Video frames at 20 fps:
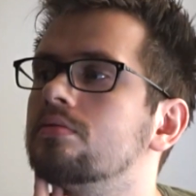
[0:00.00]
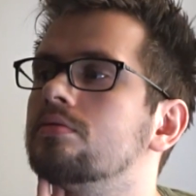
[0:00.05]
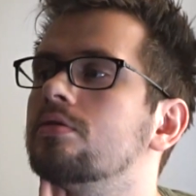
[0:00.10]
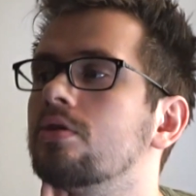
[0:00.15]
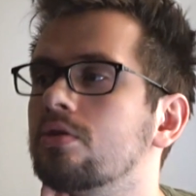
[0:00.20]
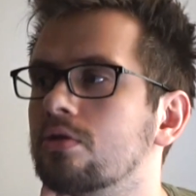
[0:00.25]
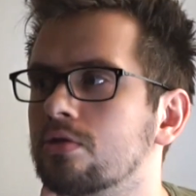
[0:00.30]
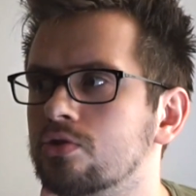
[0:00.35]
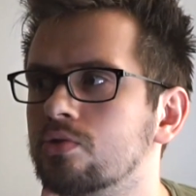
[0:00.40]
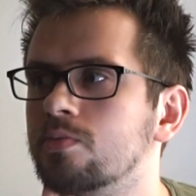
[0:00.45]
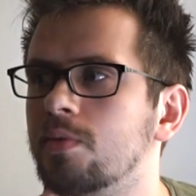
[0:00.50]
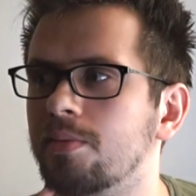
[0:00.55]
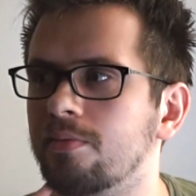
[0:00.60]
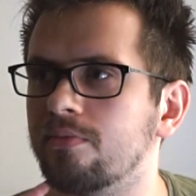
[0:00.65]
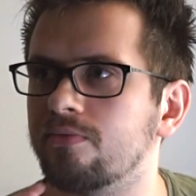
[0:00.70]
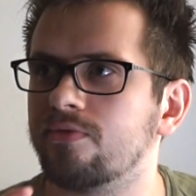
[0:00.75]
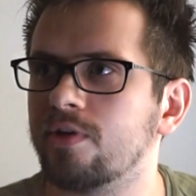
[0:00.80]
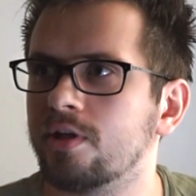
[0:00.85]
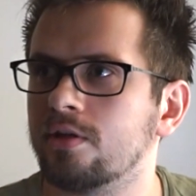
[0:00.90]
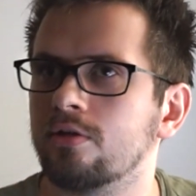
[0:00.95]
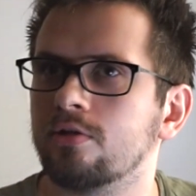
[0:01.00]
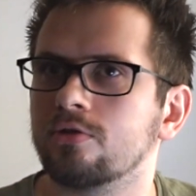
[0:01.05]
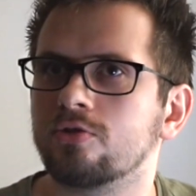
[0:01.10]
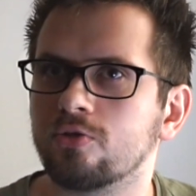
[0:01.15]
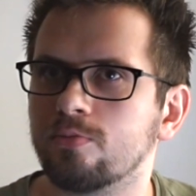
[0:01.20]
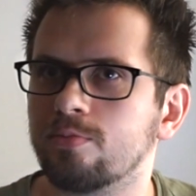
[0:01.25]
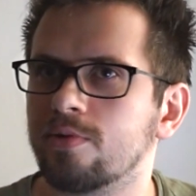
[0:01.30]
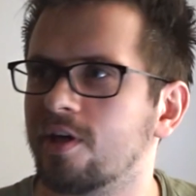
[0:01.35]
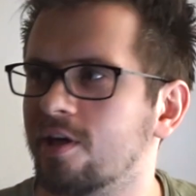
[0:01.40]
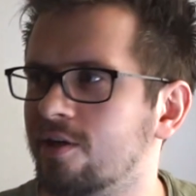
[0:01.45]
No rozumiem, wiele
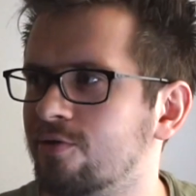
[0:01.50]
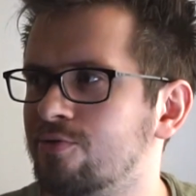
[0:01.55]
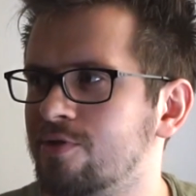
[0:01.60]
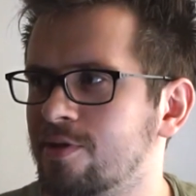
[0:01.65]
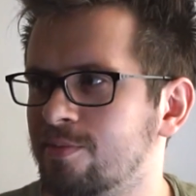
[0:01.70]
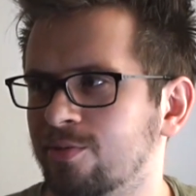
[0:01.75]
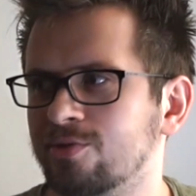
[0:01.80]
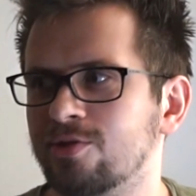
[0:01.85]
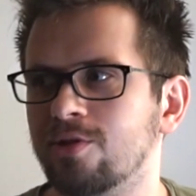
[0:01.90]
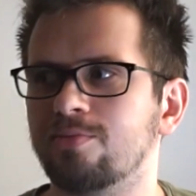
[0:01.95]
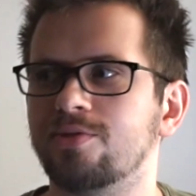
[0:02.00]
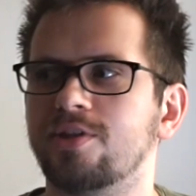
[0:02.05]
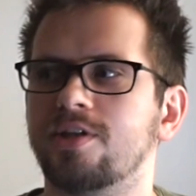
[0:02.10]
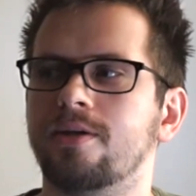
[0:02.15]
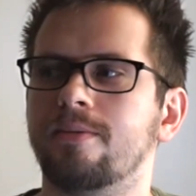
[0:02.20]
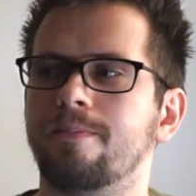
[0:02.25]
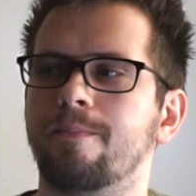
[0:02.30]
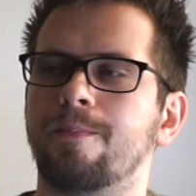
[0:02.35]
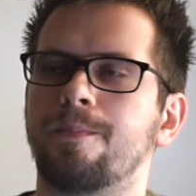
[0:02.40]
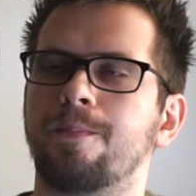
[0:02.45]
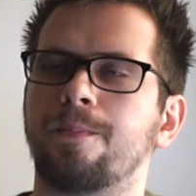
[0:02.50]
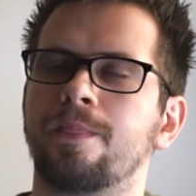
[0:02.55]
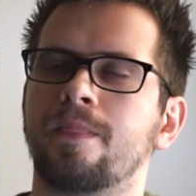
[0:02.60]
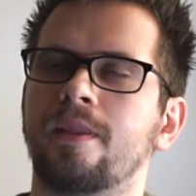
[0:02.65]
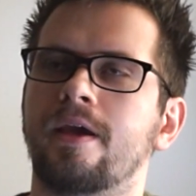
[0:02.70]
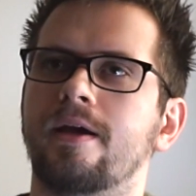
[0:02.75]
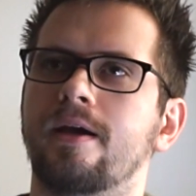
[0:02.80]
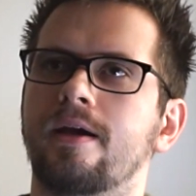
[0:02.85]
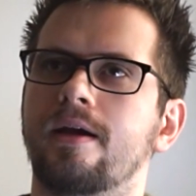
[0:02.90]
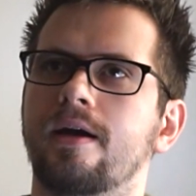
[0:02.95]
osób reaguje podobnie.
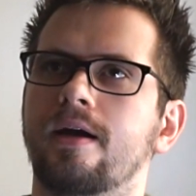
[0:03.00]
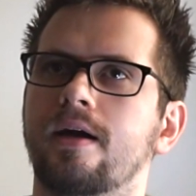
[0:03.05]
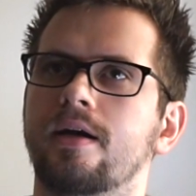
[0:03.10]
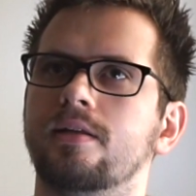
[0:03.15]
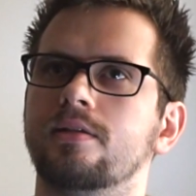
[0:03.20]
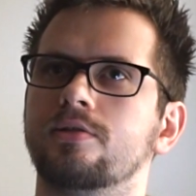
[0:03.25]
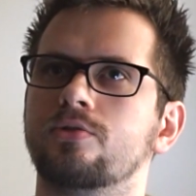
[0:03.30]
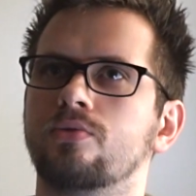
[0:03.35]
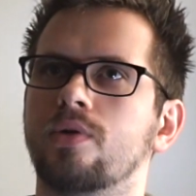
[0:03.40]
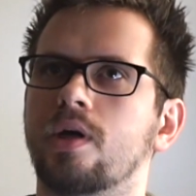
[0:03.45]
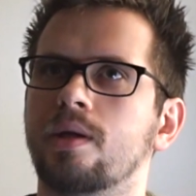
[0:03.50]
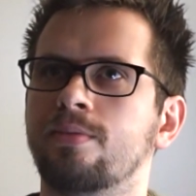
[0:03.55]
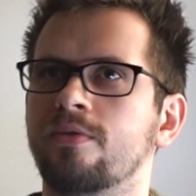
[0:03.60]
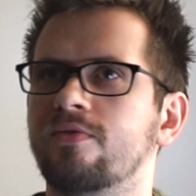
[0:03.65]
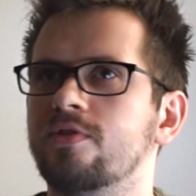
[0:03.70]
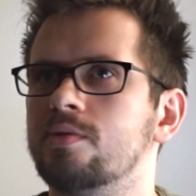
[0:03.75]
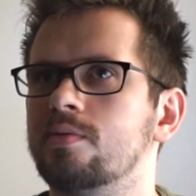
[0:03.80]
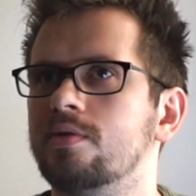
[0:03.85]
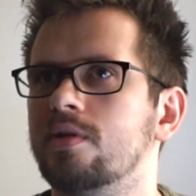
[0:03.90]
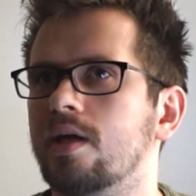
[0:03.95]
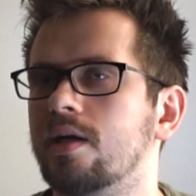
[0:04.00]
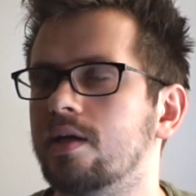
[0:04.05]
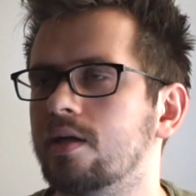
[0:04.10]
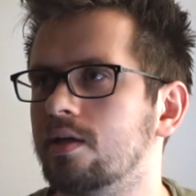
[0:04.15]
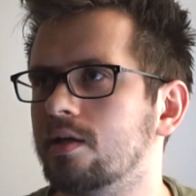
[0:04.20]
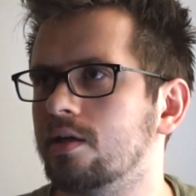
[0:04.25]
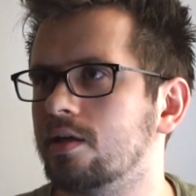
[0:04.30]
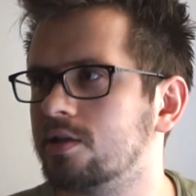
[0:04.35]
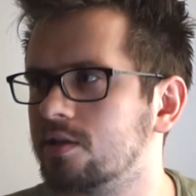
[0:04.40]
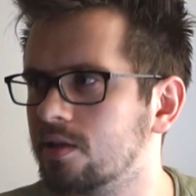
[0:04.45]
E, ale słuchaj, powiedz mi tak,
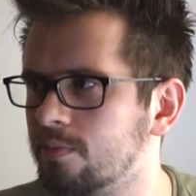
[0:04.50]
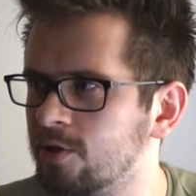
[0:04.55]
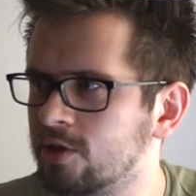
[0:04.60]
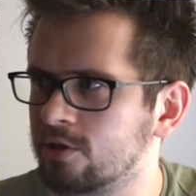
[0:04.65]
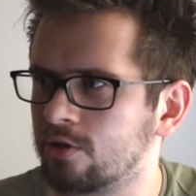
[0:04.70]
gdyby